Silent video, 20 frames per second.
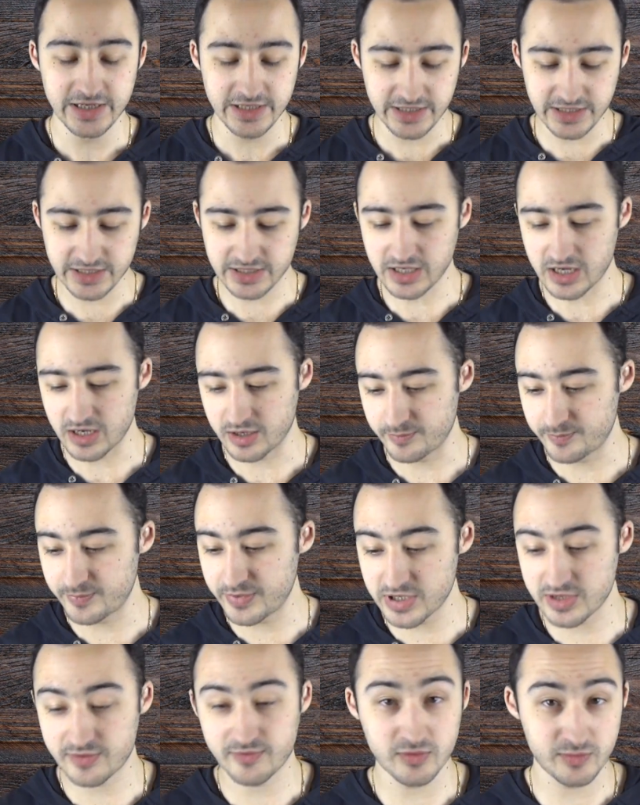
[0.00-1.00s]
Итак,
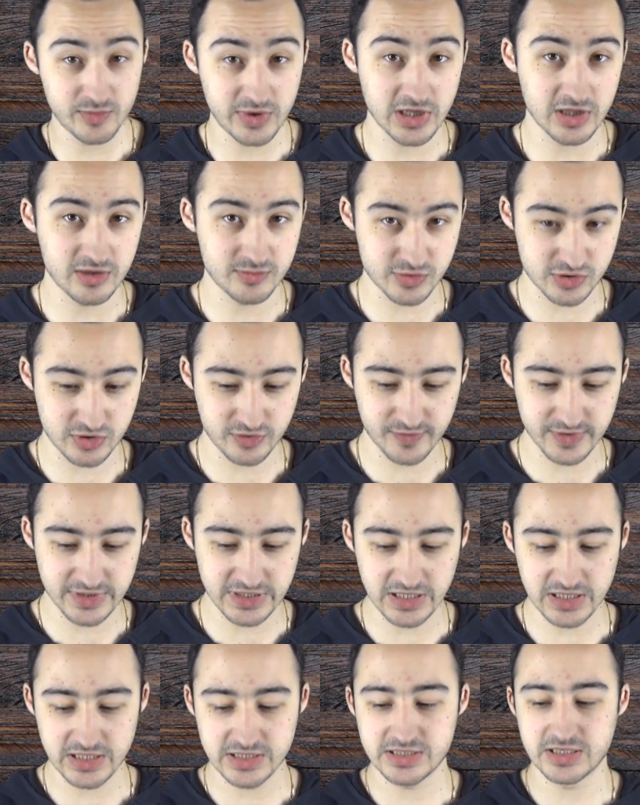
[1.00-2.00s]
первым делом, что вы
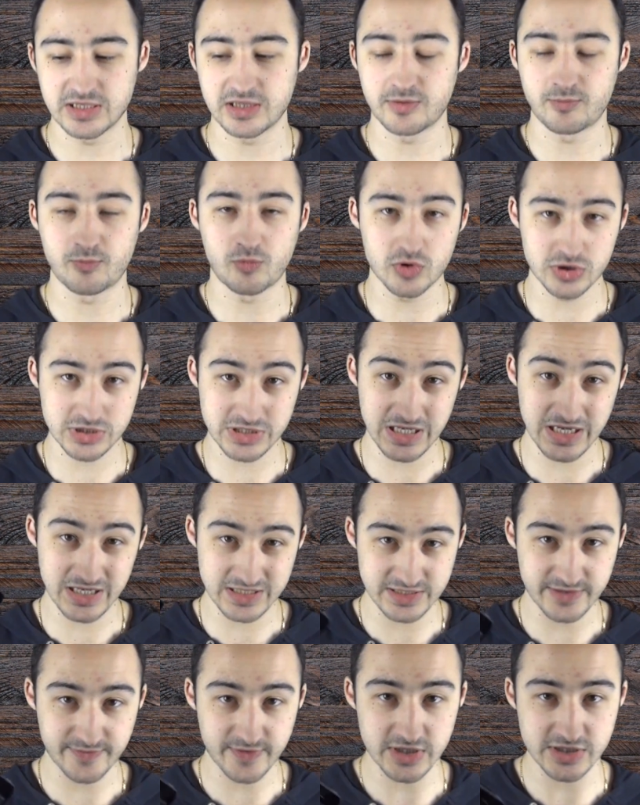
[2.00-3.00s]
делаете, это после
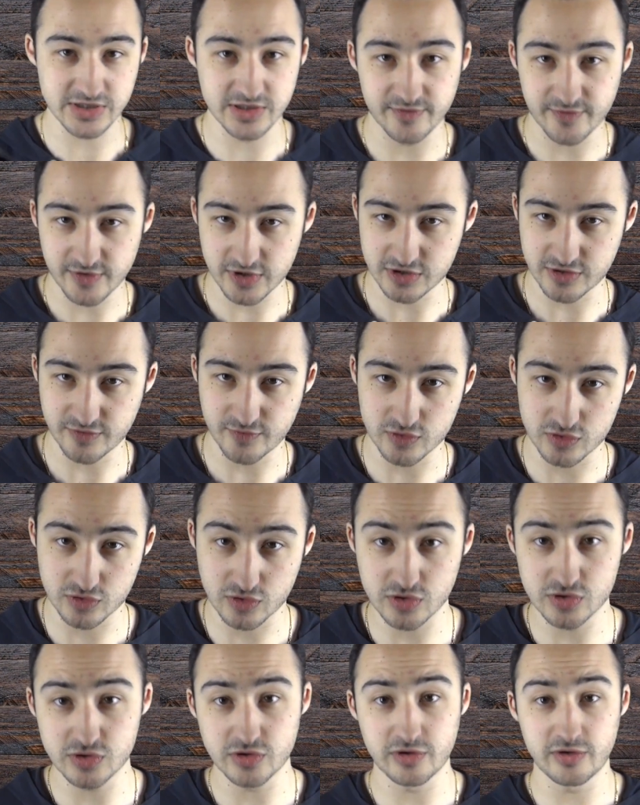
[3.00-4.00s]
активации вашего
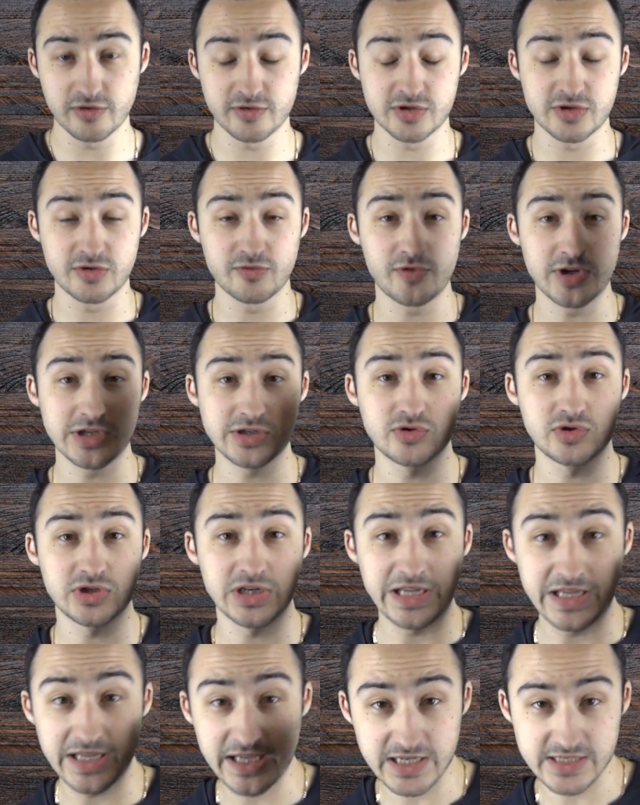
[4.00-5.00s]
устройства, или если у вас уже
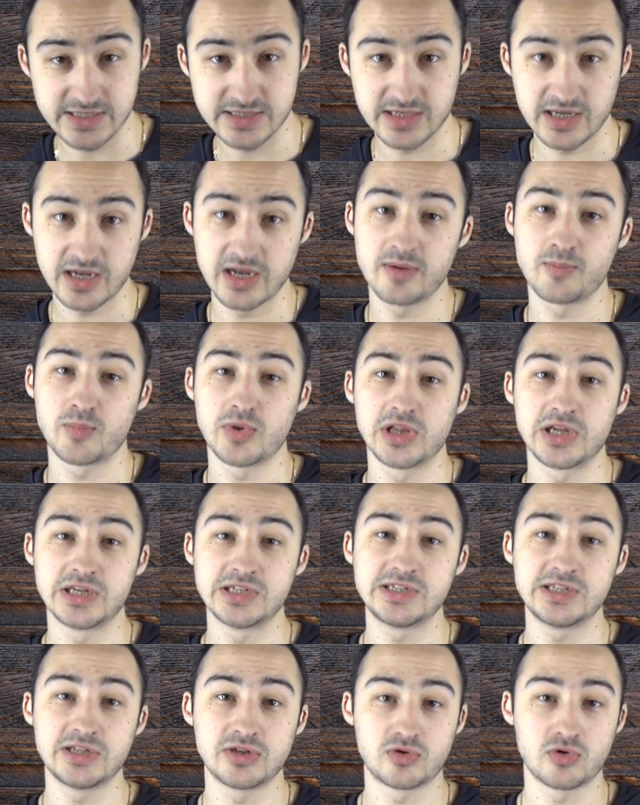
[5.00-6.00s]
есть Apple
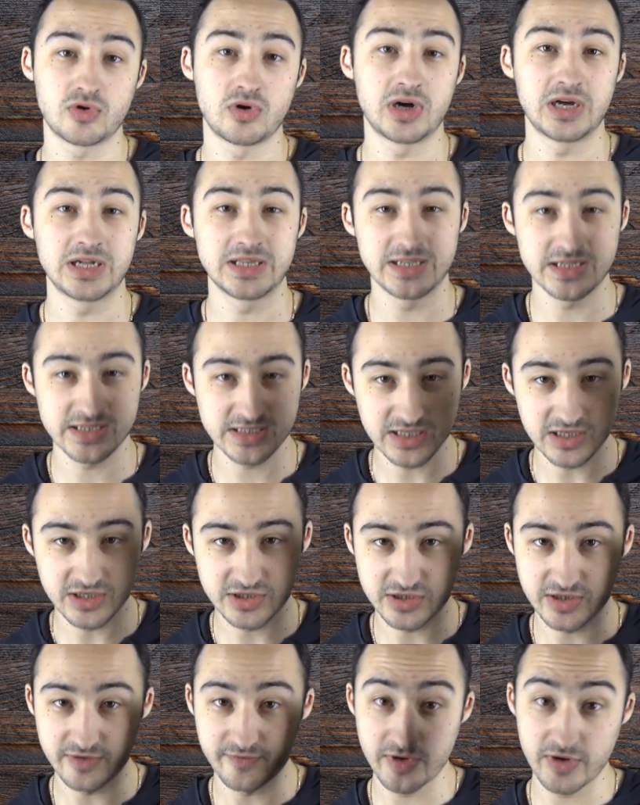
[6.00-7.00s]
ID, то
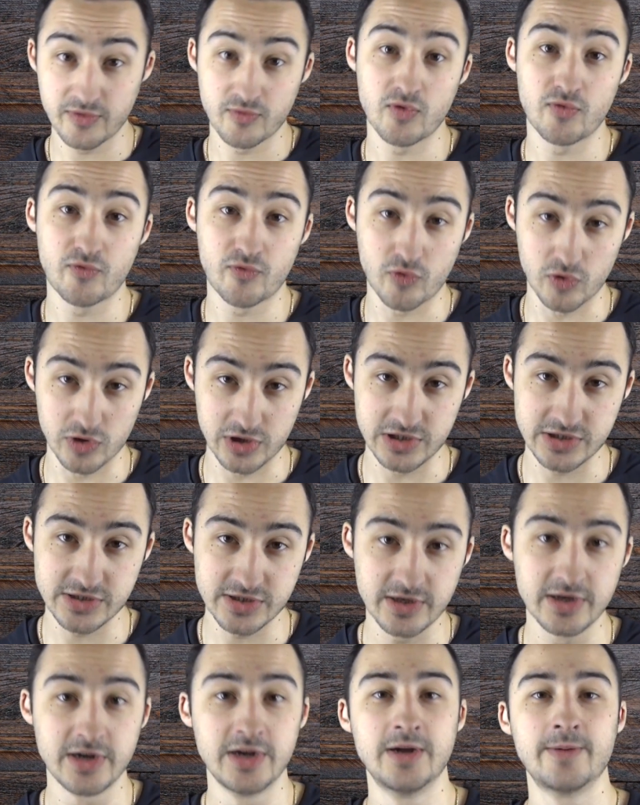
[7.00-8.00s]
однозначно вы его
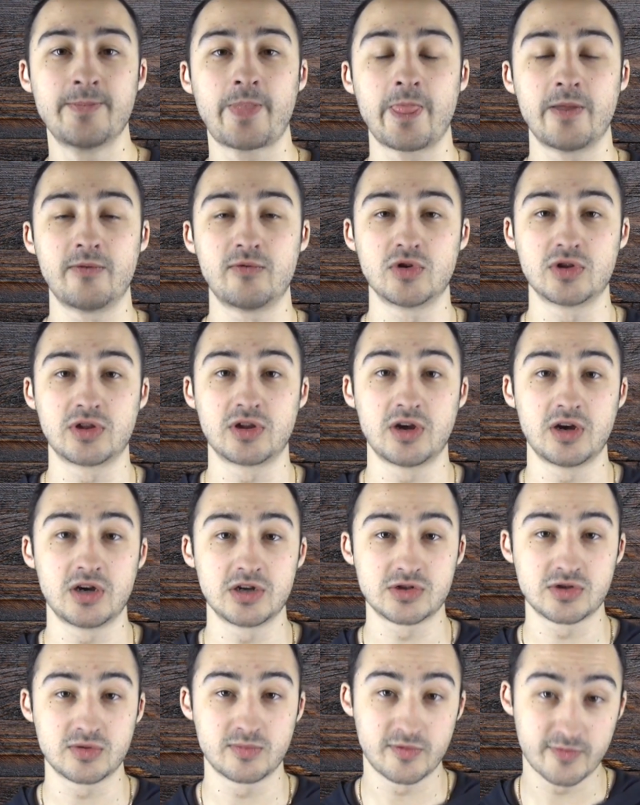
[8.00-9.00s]
вводите, ну вот, а,
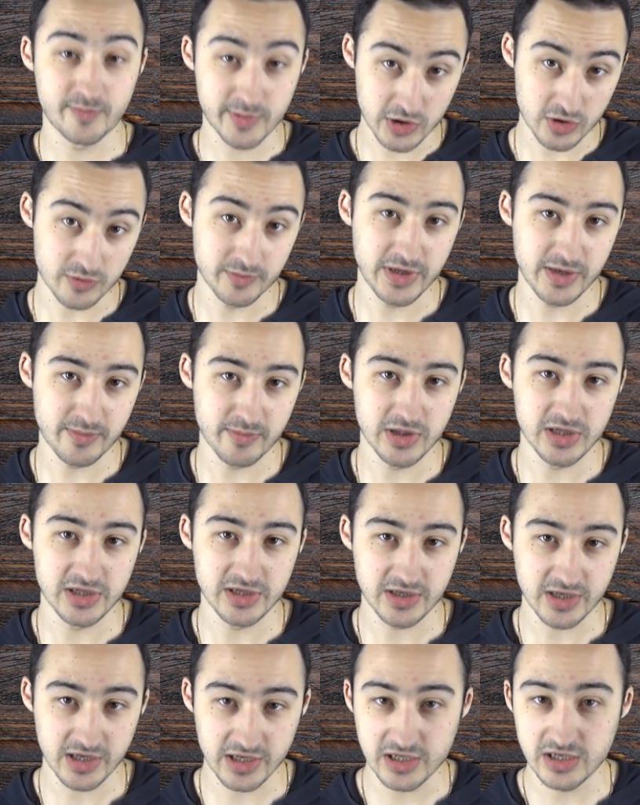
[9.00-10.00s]
чтобы потом не было
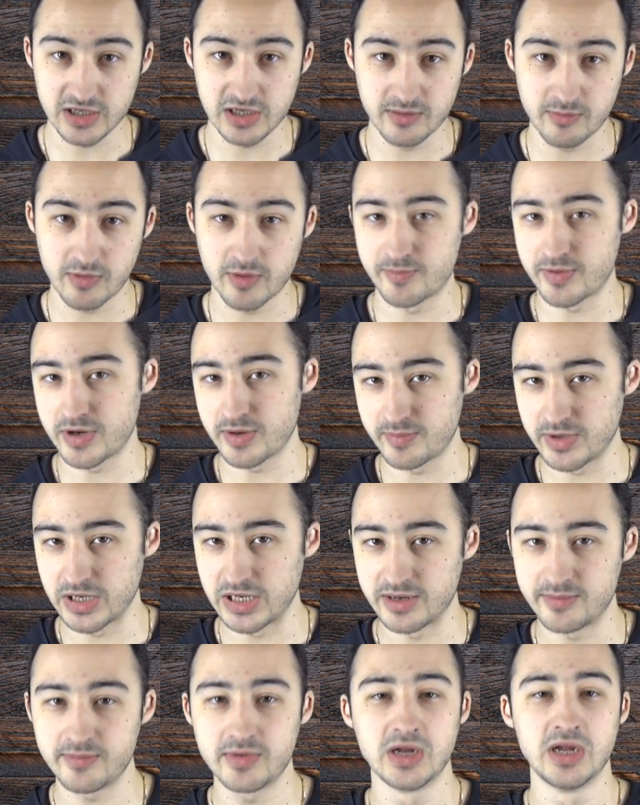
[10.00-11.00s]
каких-либо
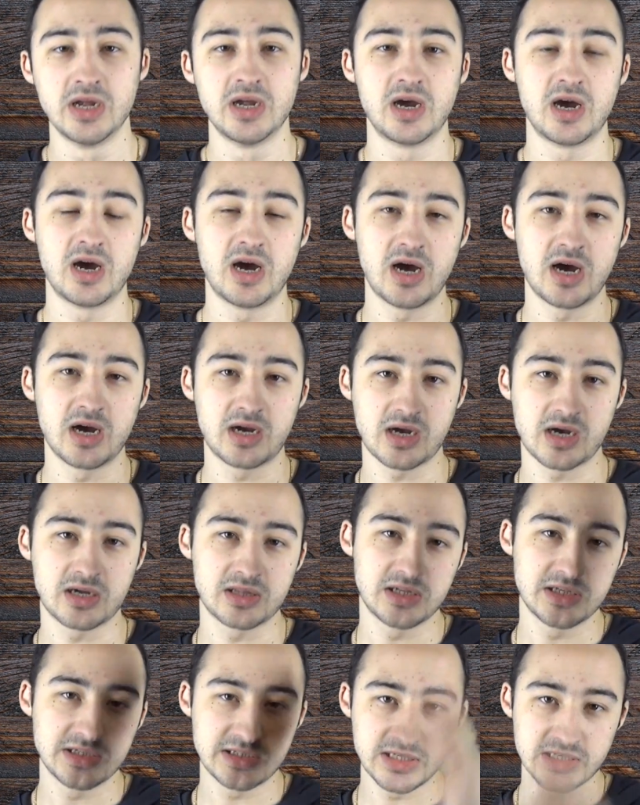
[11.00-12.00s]
проблем. А как
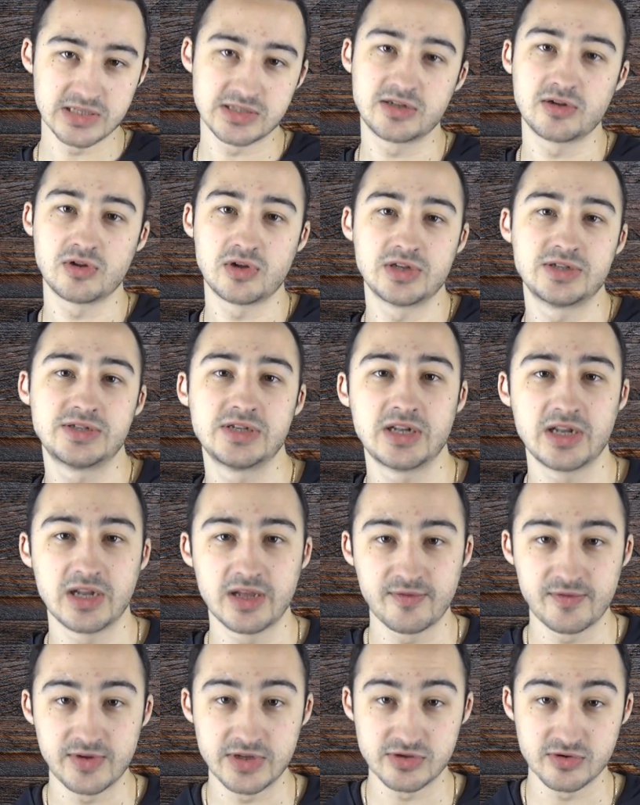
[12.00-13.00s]
найти, я сделаю
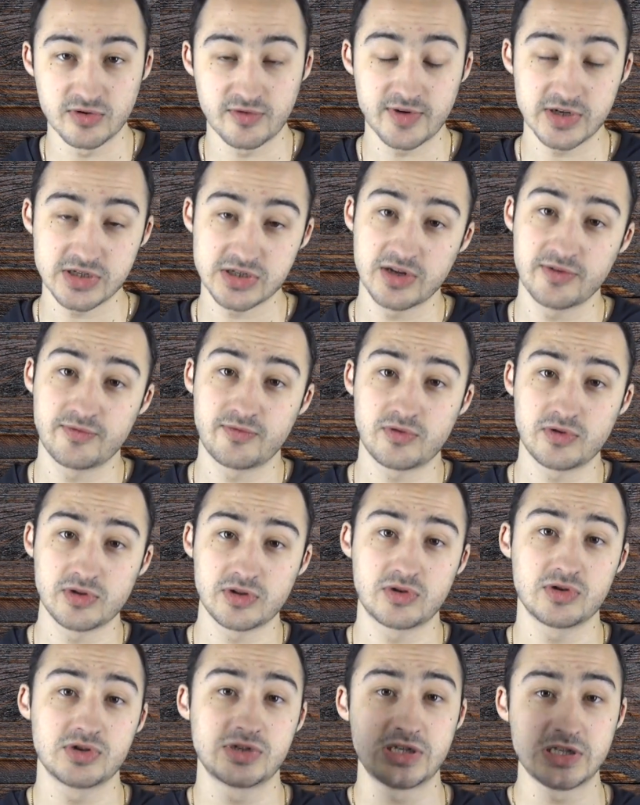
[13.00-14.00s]
отдельное видео ваш iPhone,
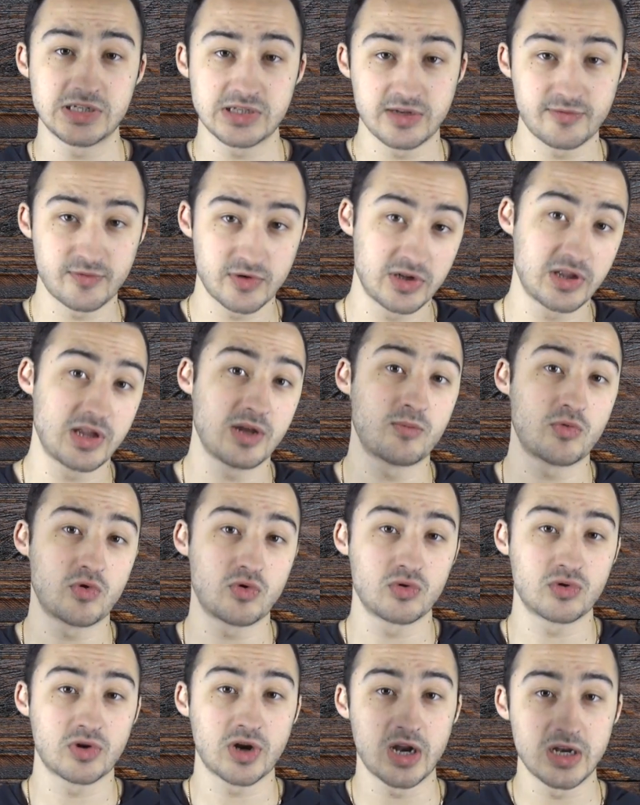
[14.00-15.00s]
то есть если его, не дай бог,
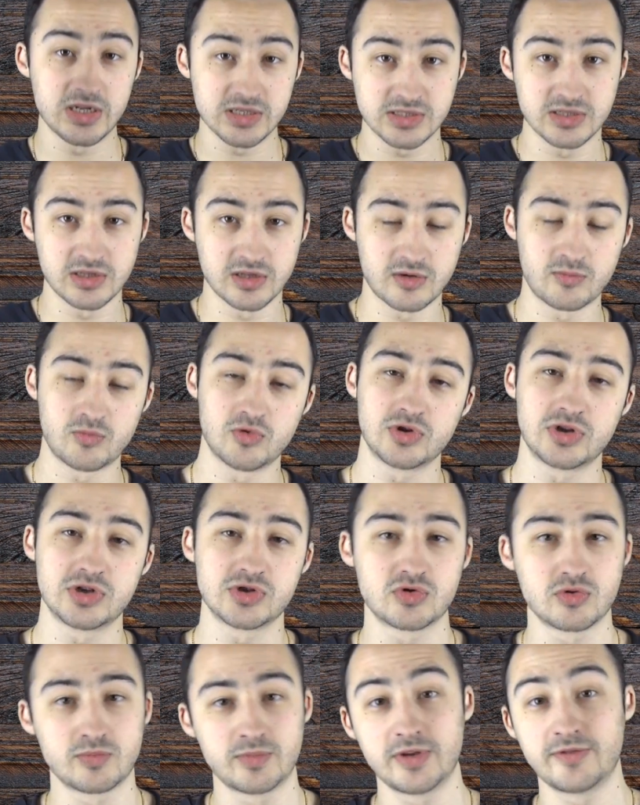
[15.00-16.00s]
украли, ссылка будет
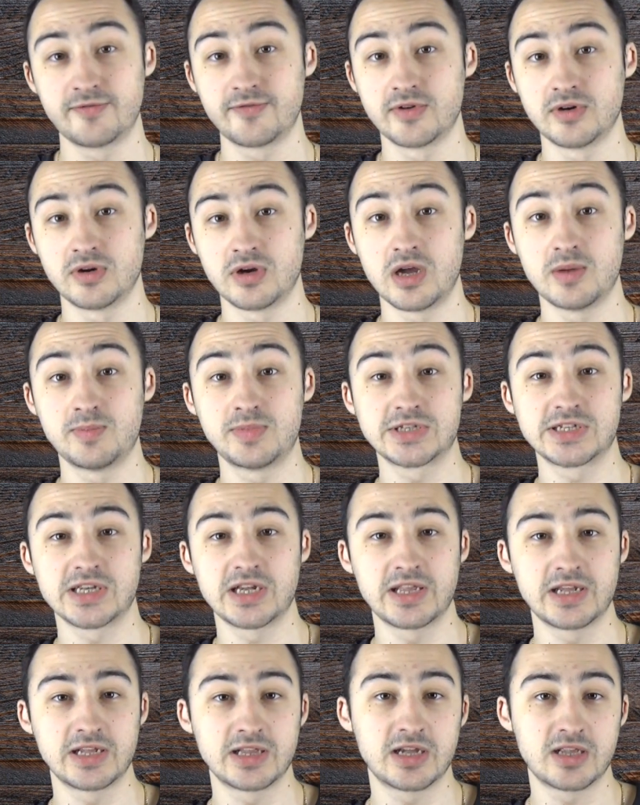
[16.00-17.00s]
доступна в
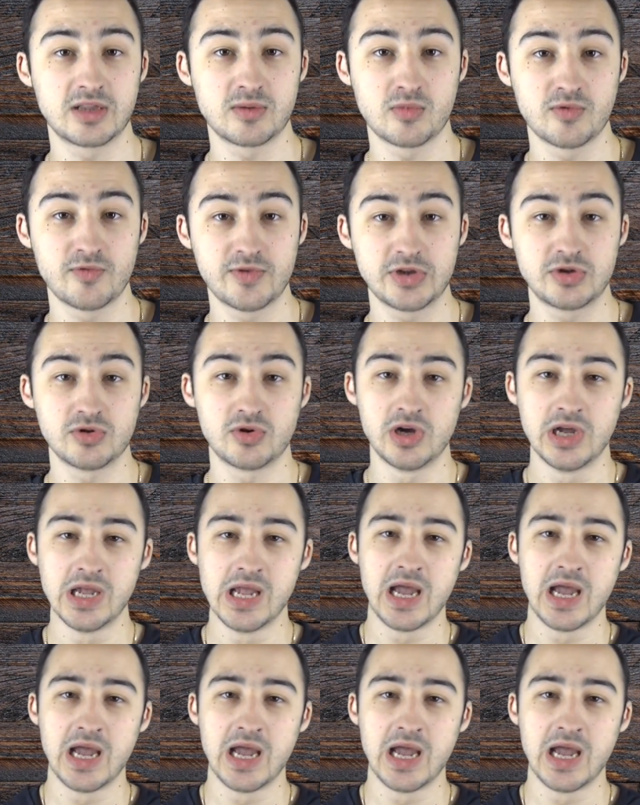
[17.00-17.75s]
описании к данному видео.